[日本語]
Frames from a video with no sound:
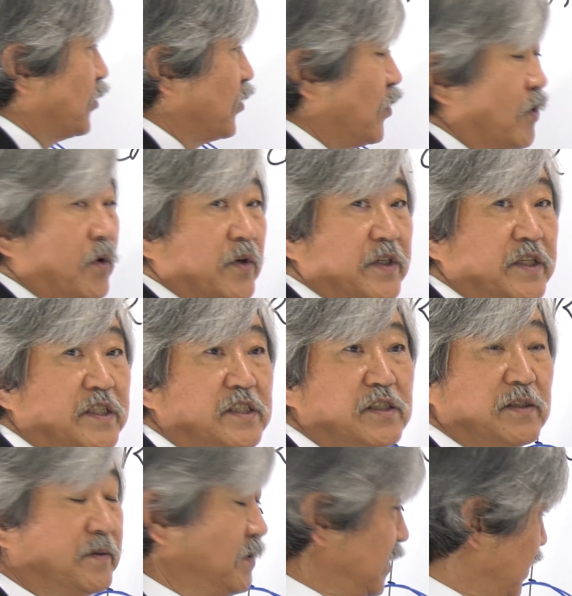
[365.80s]
と
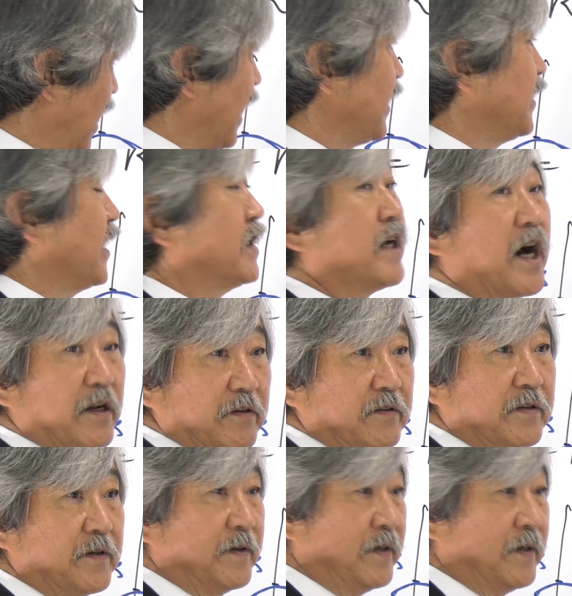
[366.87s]
1間にある。